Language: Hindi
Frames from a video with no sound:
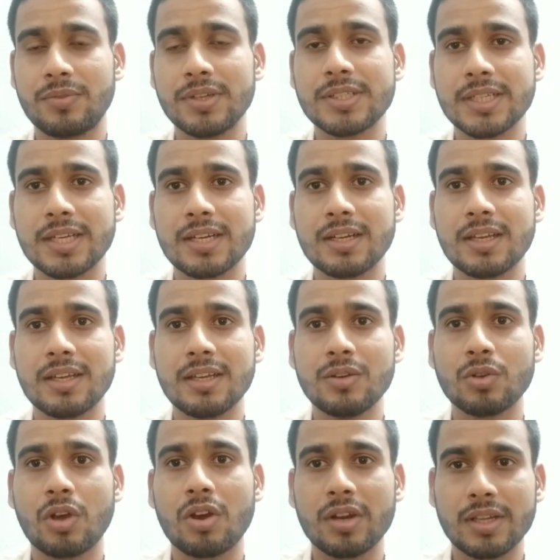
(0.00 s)
फिर से करना है
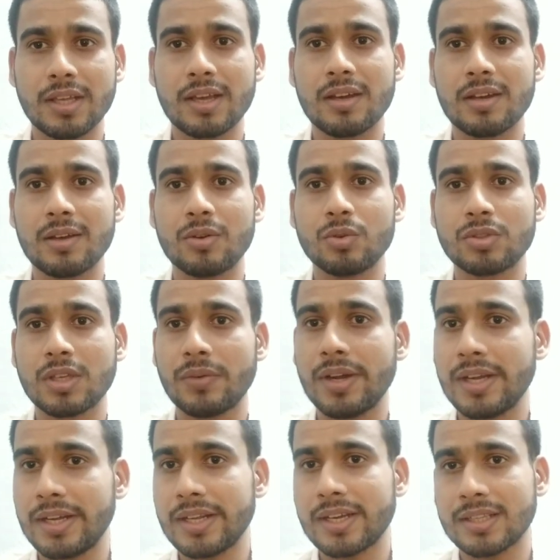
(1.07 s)
और या उसकी
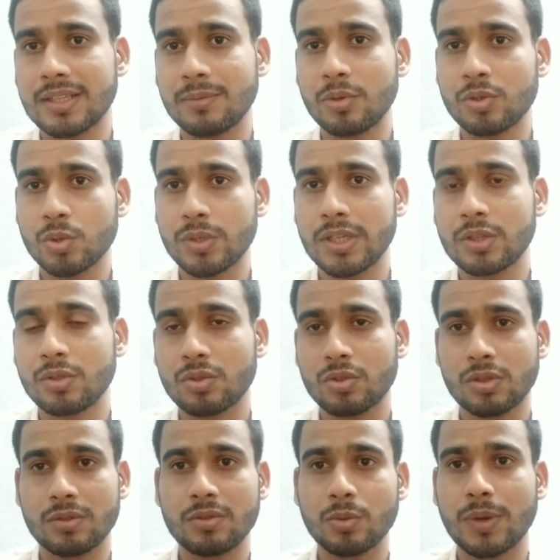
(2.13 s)
वैलिडिटी खत्म हो चुकी है तो
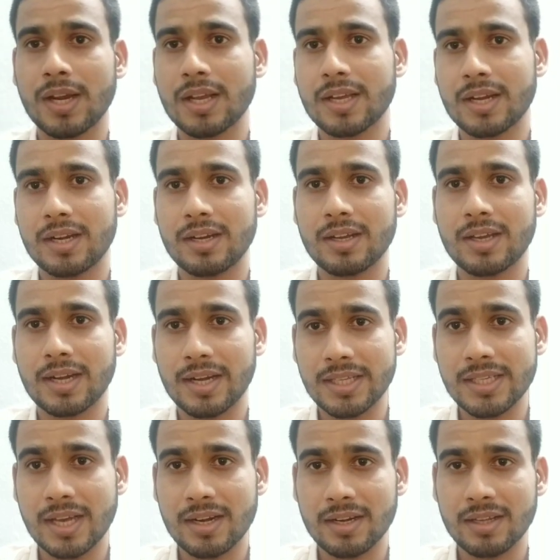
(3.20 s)
उसको दोबारा
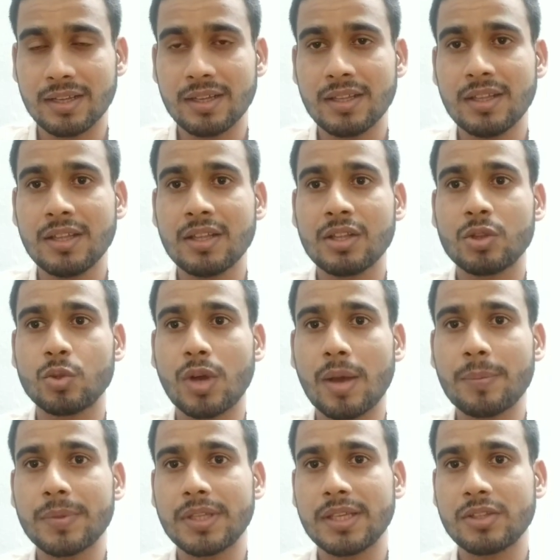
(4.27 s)
करने जा रहे हैं तो
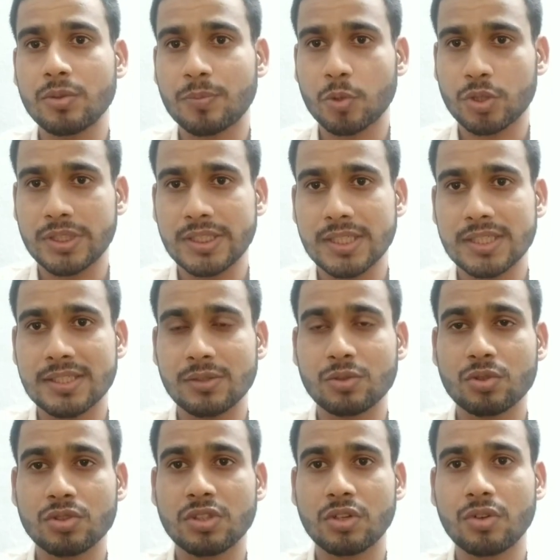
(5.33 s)
आप ये जो प्रोसीजर्स है
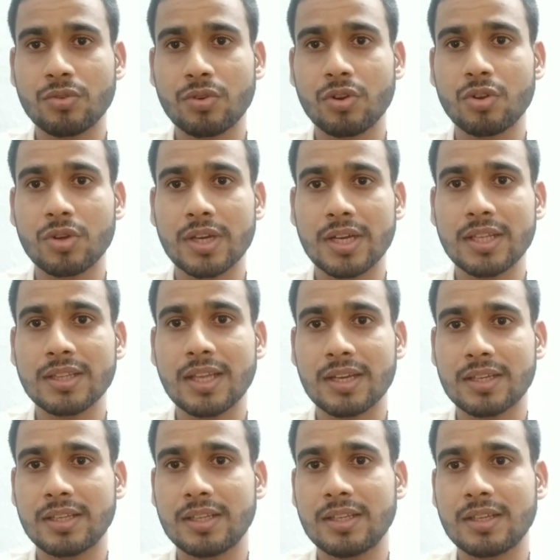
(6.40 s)
उसको ज़रूर फॉलो करें
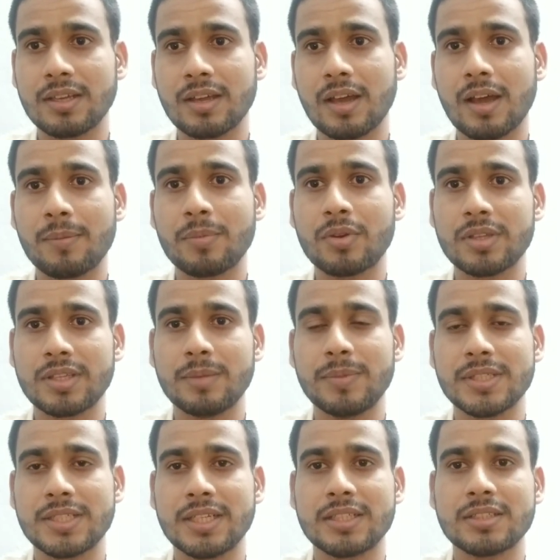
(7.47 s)
ताकि आप किसी
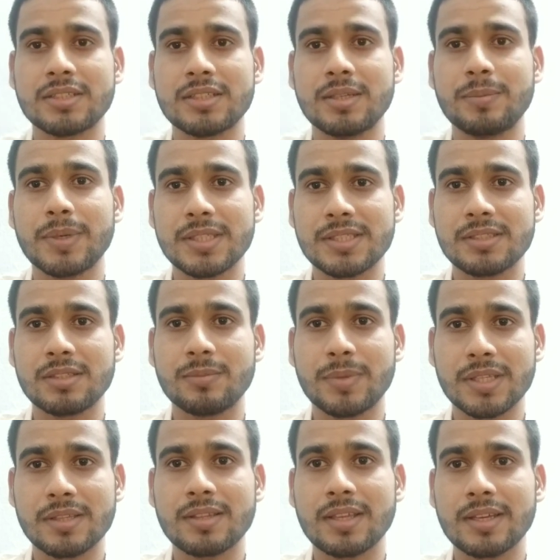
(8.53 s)
मिस्टेक्स से बच
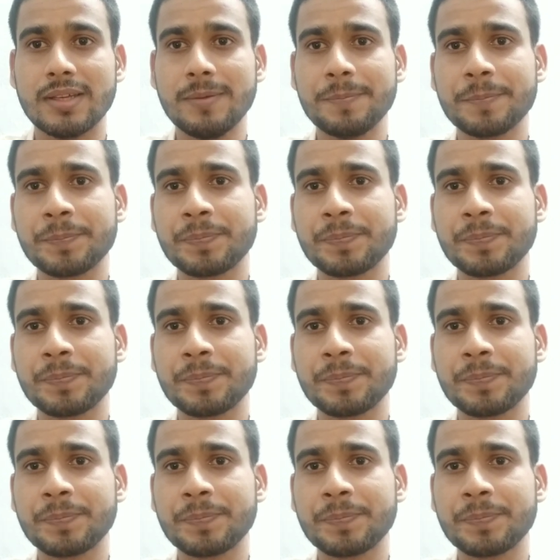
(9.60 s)
बच सकें